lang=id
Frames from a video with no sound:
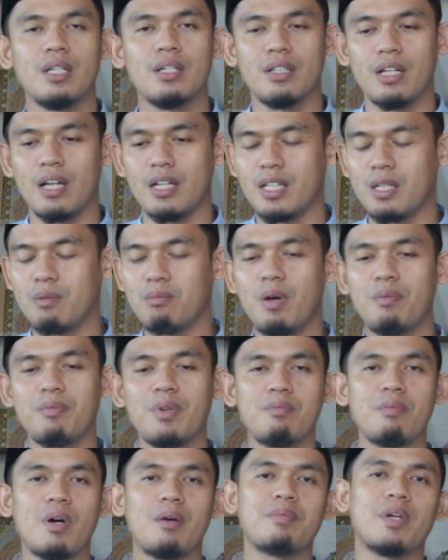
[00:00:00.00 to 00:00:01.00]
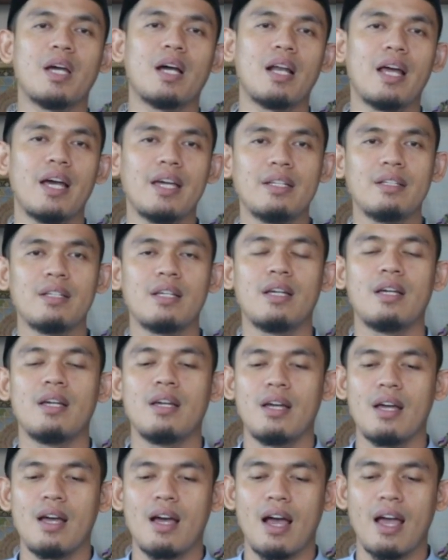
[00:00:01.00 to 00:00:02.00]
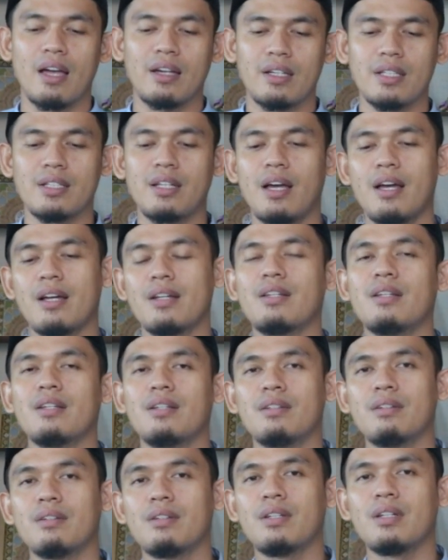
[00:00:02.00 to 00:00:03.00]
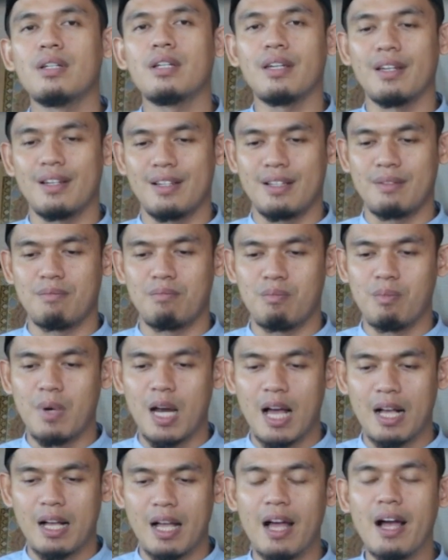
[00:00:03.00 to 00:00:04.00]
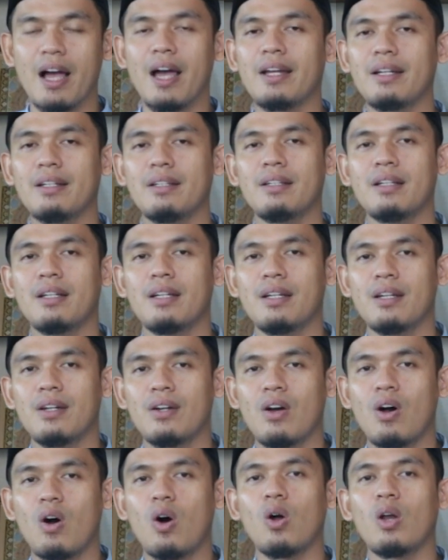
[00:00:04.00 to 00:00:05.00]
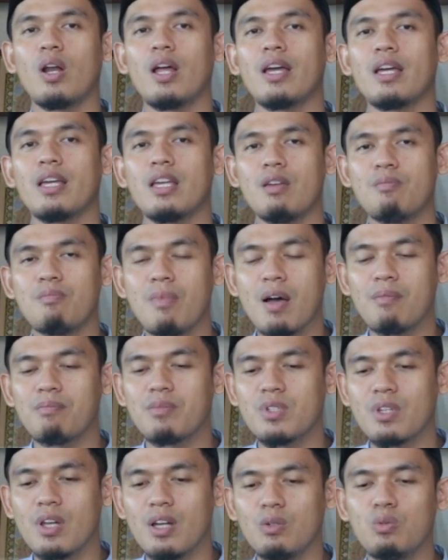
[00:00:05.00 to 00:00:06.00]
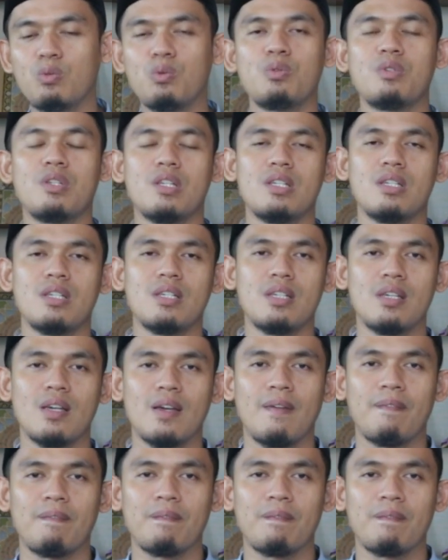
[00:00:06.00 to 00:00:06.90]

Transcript: dan imam-imam yang lain, akidah yang belakangan oleh Imam Senusi